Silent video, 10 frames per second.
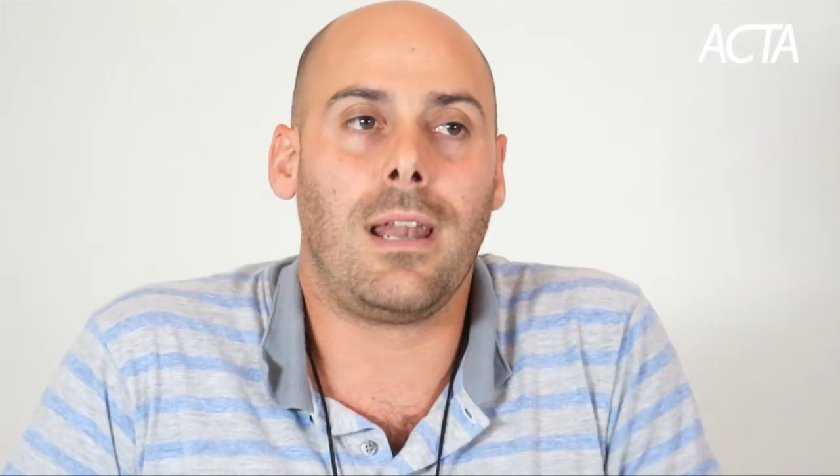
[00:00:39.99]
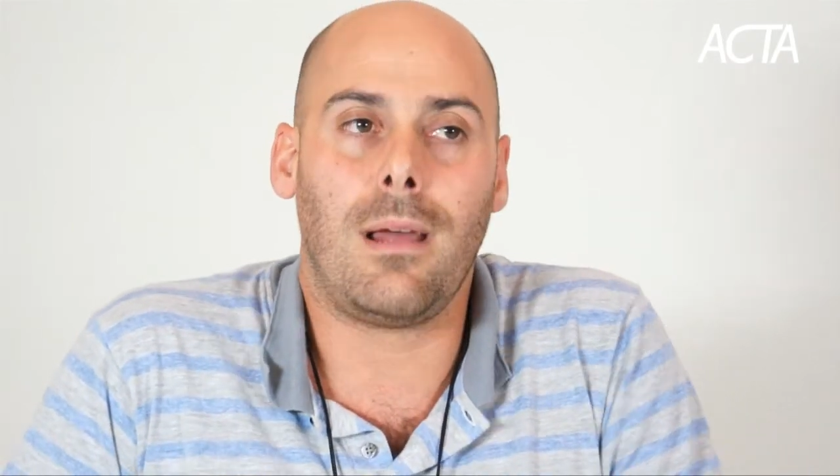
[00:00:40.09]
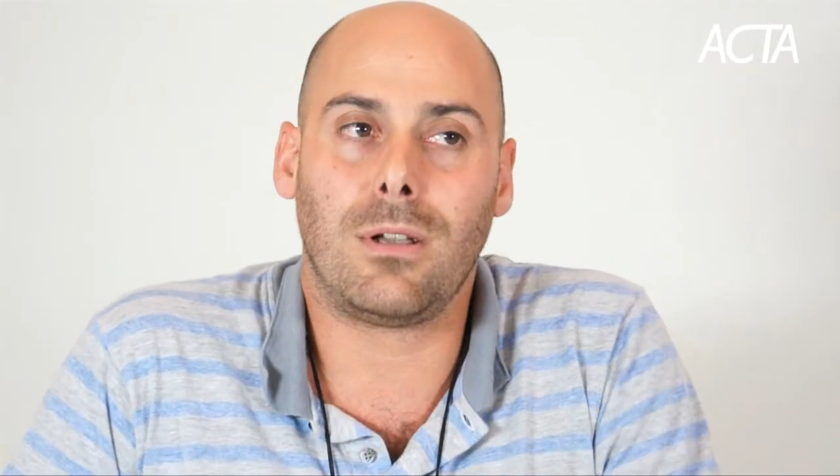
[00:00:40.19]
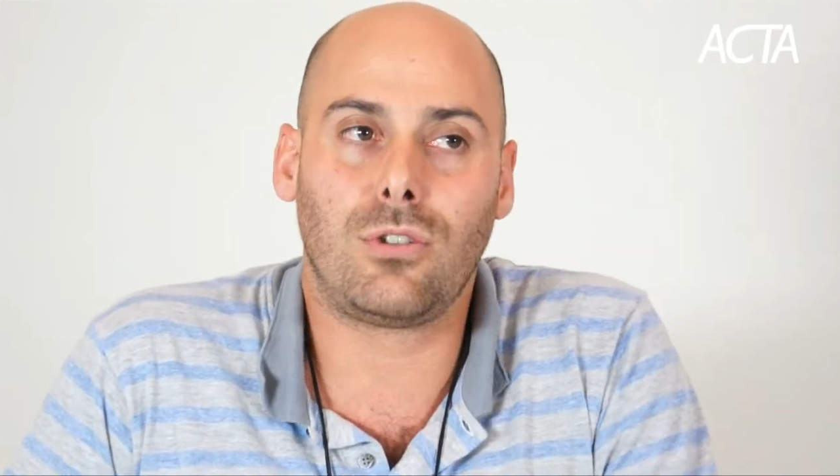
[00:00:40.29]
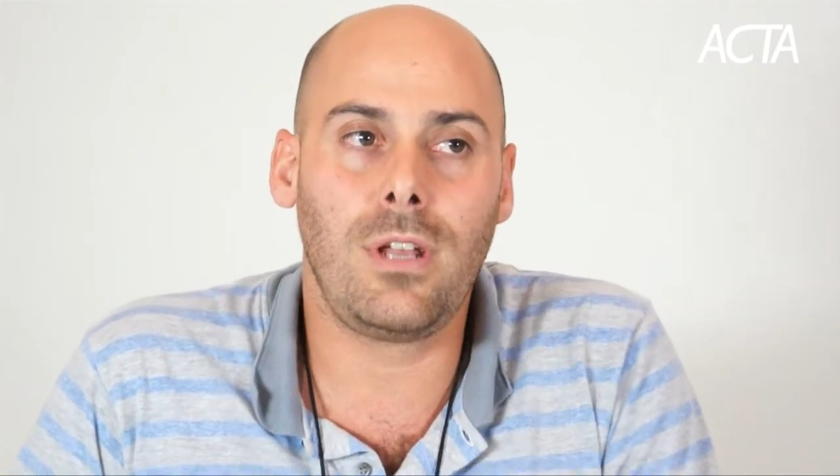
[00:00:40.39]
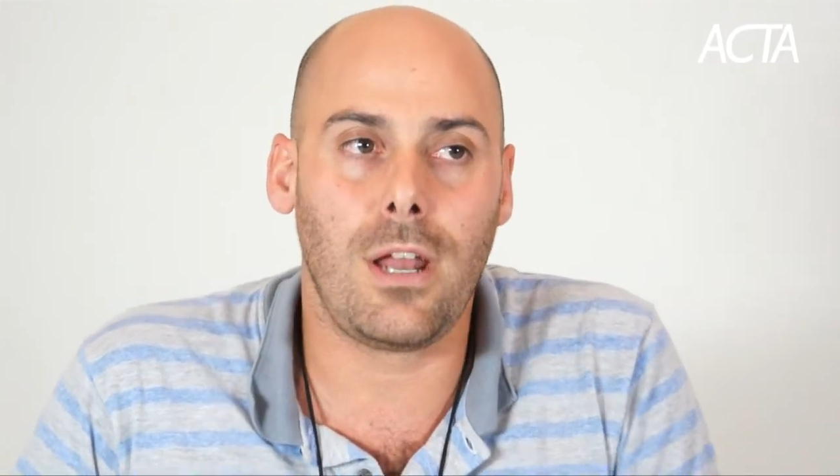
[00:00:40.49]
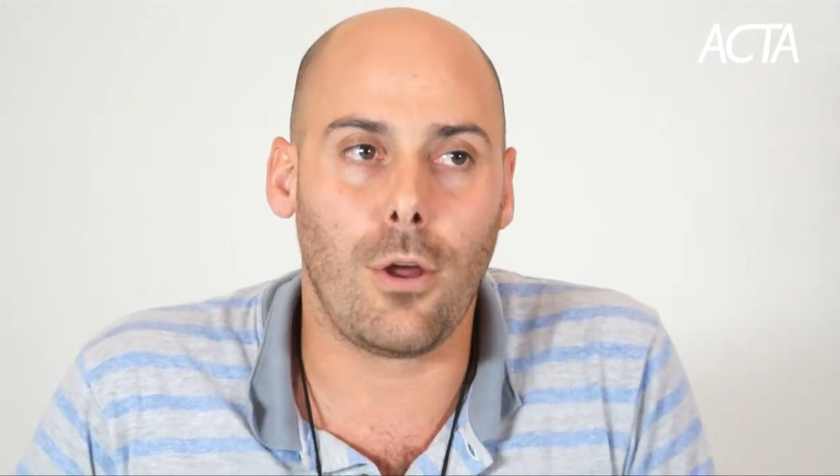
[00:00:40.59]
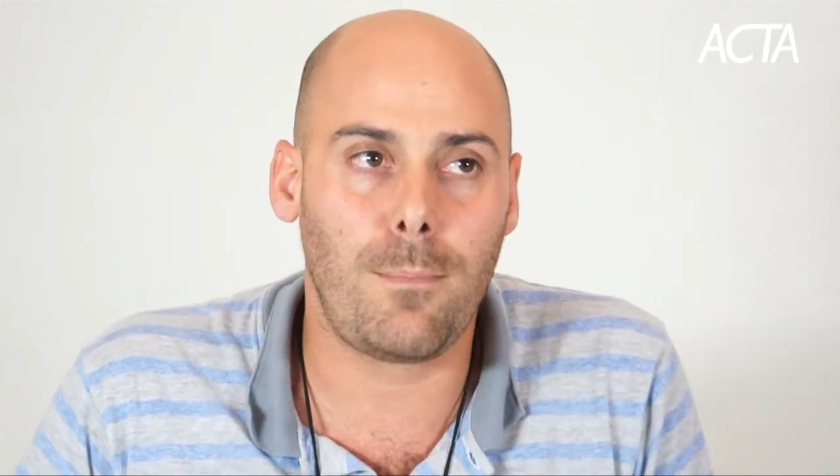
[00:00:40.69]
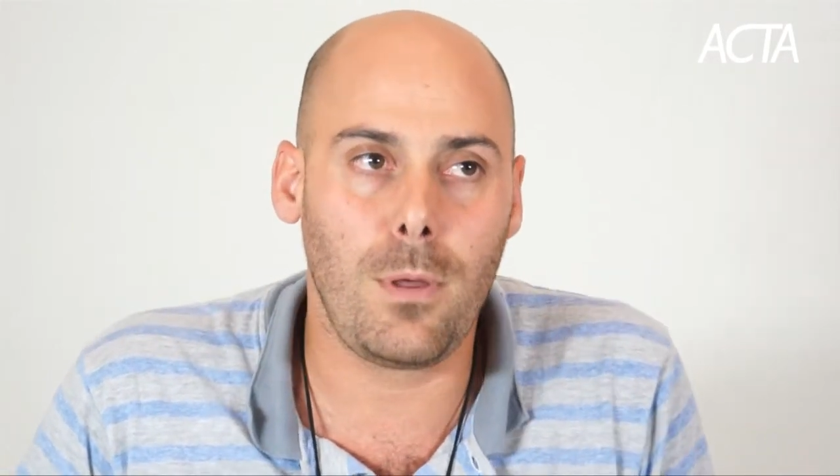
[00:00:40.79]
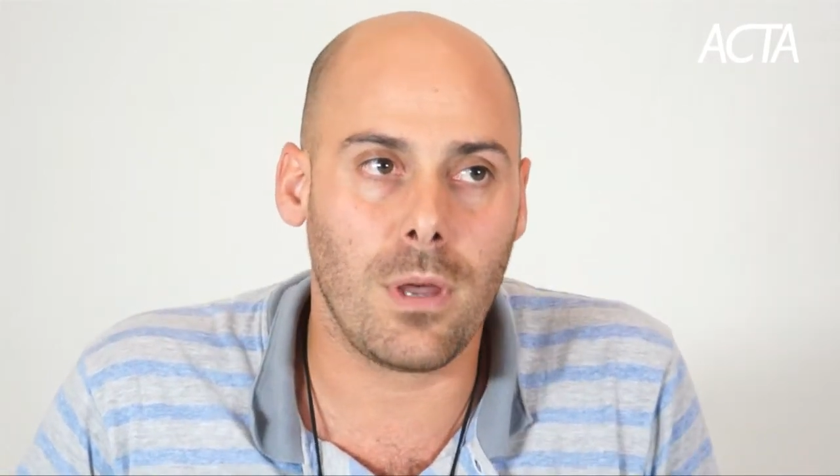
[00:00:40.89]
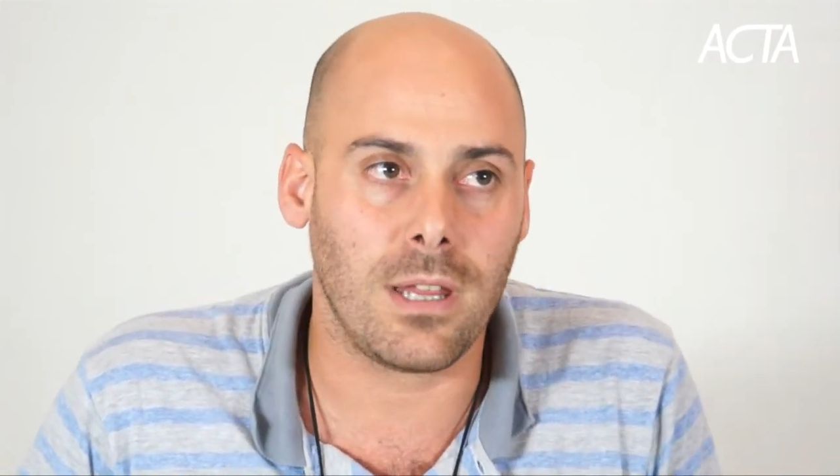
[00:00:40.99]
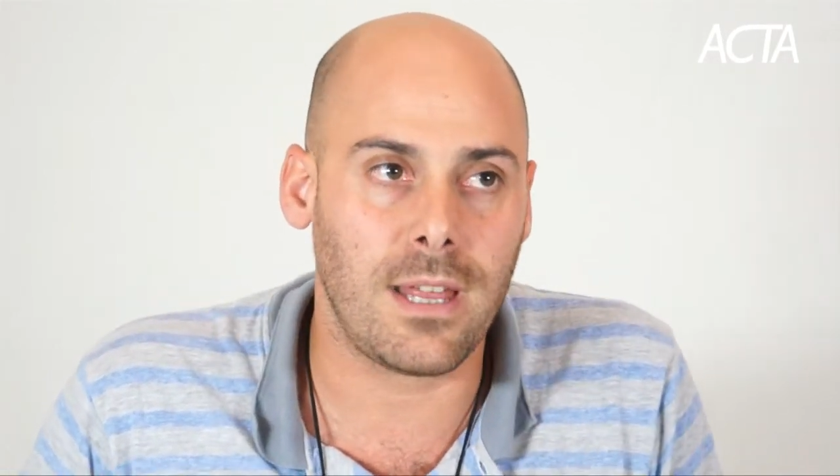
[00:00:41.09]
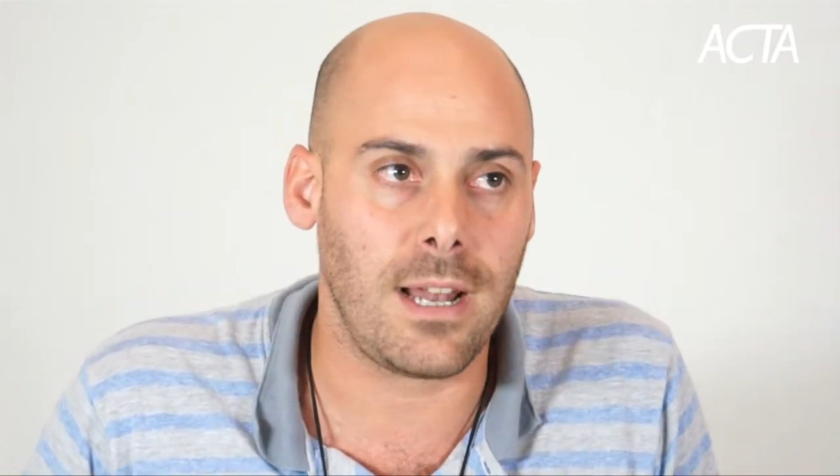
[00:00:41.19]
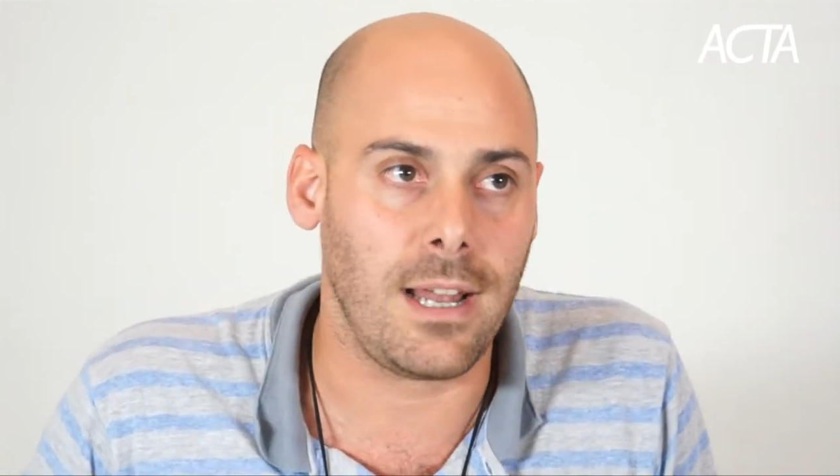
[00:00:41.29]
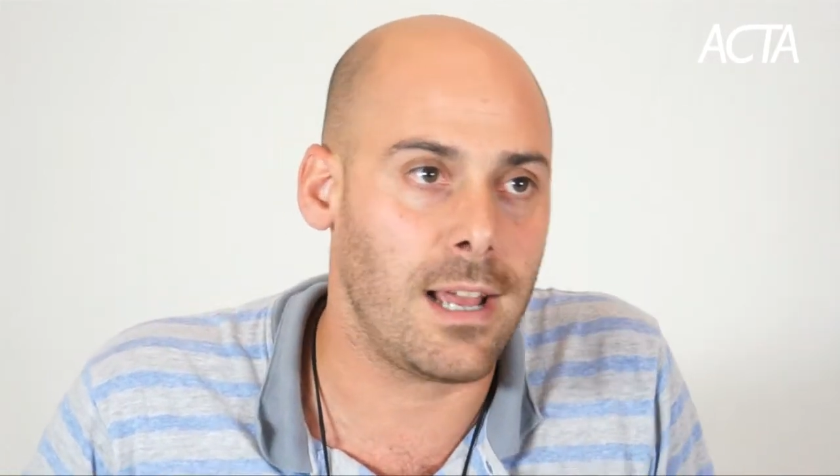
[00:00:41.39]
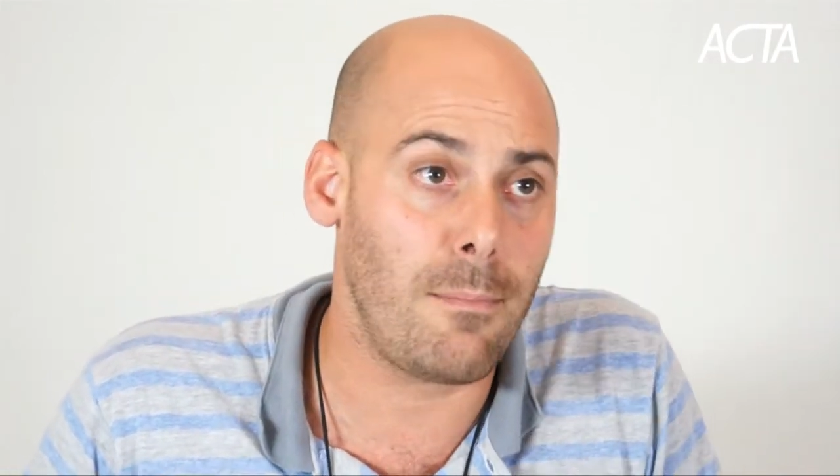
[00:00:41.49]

la mayoría de los pibes que están en el